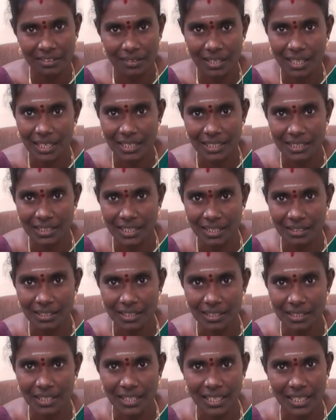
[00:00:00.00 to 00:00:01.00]
தலைவனாக இருக்க
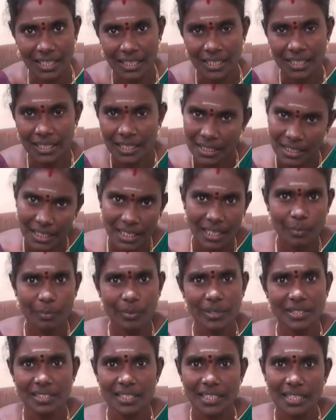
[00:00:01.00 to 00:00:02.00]
தகுதி இருக்குன்னா
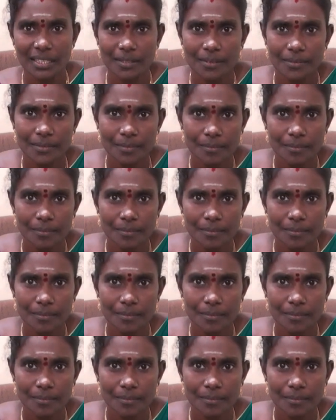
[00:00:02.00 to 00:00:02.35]
நீங்கள் பேசுங்க